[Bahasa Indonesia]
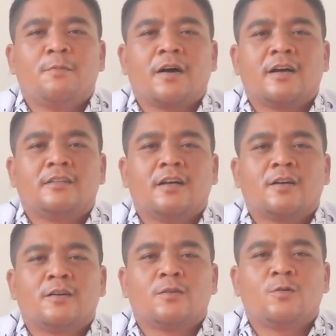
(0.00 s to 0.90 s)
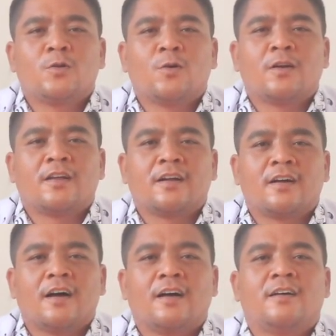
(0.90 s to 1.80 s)
3 mengajar guru
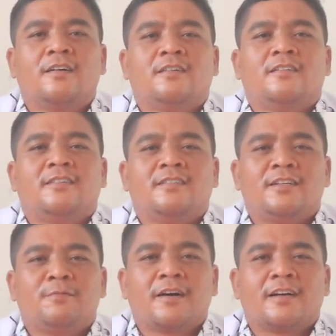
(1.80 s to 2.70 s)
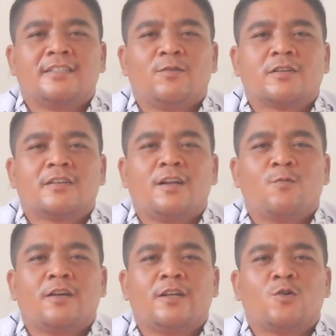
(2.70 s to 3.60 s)
olahraga. Terima kasih.
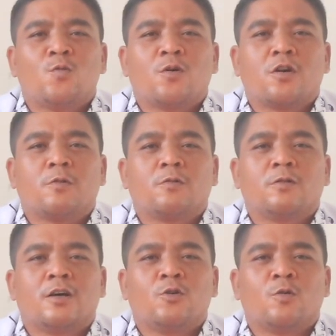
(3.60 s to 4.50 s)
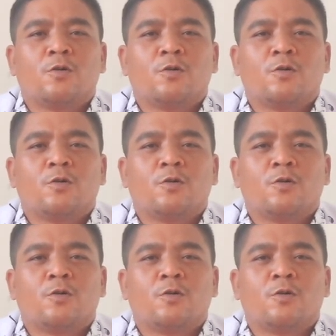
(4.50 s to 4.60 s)
Wassalamualaikum warahmatullahi